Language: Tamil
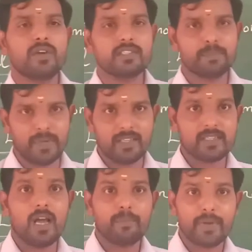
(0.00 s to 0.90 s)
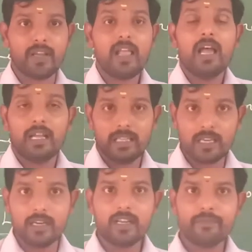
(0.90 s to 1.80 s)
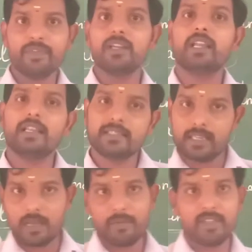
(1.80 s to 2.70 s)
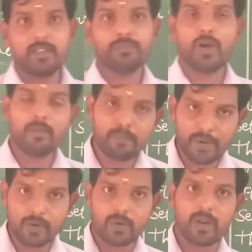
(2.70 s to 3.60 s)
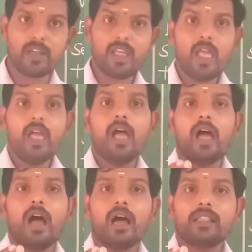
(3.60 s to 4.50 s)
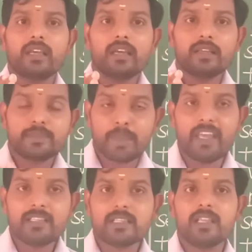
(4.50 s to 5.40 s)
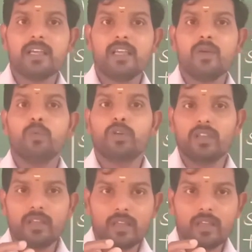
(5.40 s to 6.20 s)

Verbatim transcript: ஆஃப் ஸ்பேஸ் அப்போ அந்த எலக்ட்ரிக் ஃபீல்டு லைன்ஸை நம்ம வந்து ஃபார்ம் பண்ணணும்னா அந்த ஸ்பேஸில் ஒரு